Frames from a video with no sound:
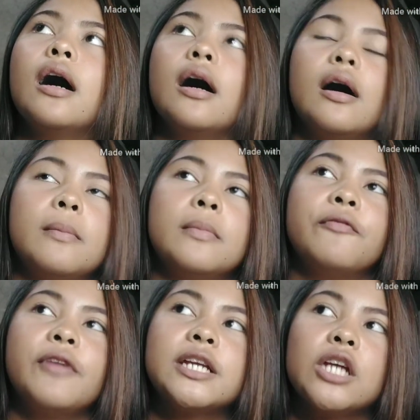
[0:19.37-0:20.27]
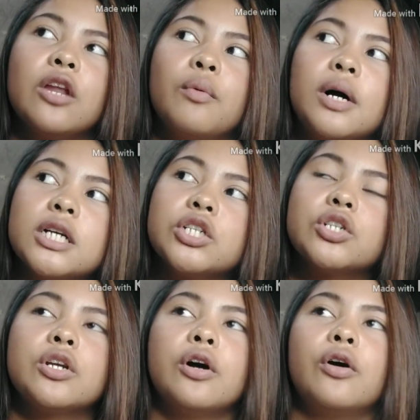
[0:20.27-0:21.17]
um, facial wash
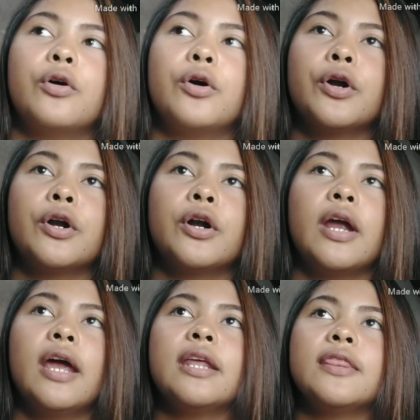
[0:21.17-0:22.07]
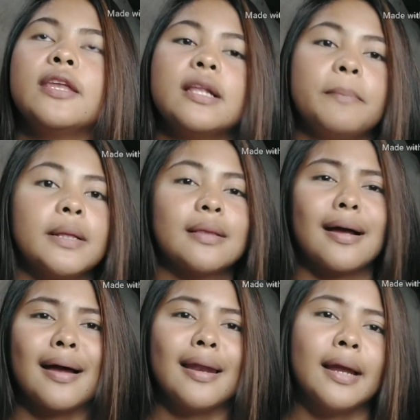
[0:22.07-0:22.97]
or anything na
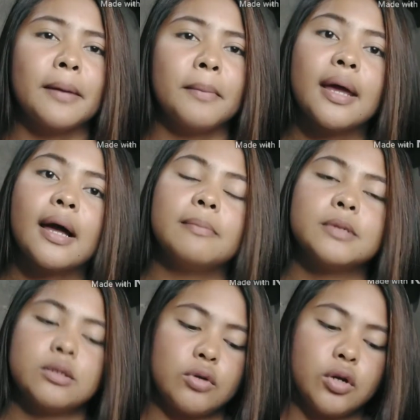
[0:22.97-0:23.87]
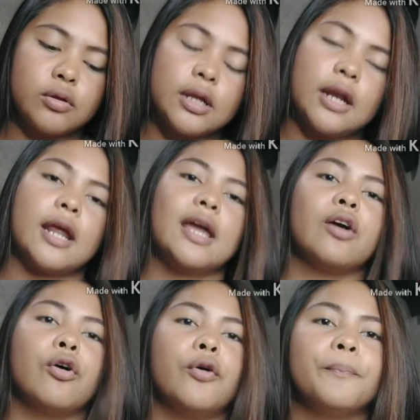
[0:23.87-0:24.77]
pantanggal ng makeup. So, yun, tinry
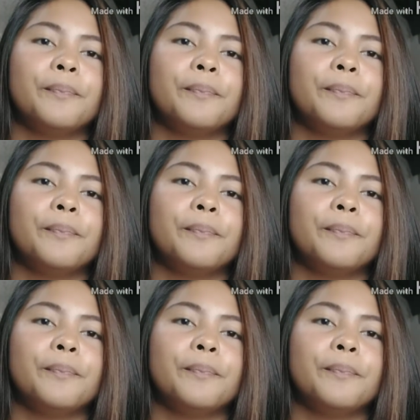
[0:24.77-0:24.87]
ko.